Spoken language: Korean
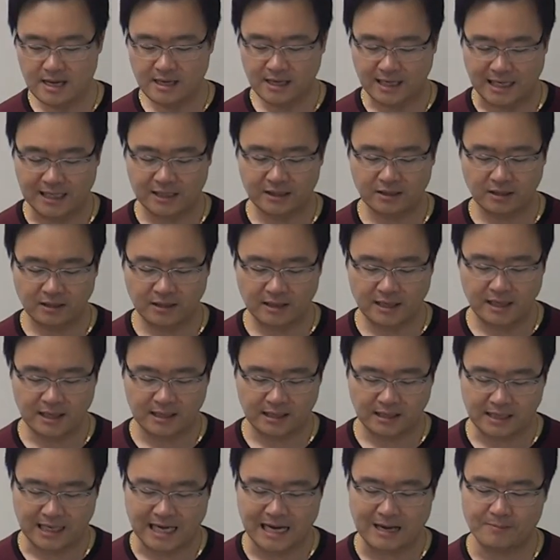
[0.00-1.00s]

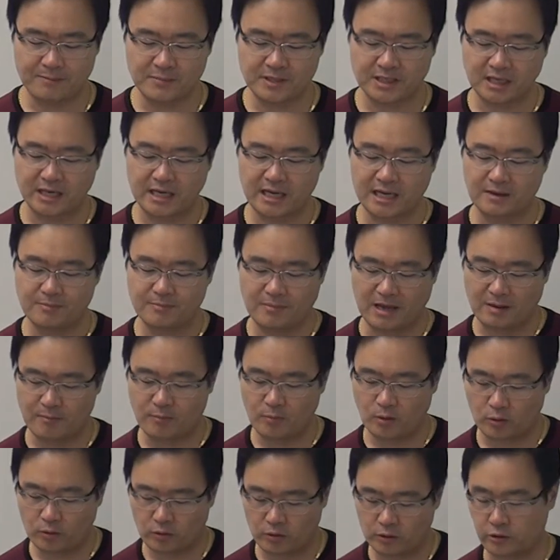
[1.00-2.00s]
간단한 감사의
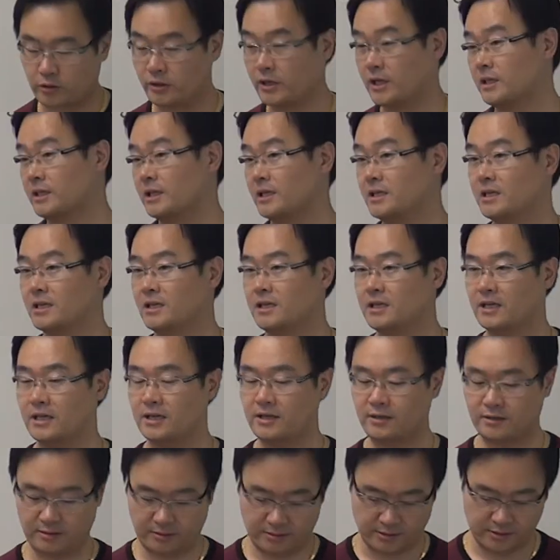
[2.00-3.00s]
메모로 전했다는 얘기예요.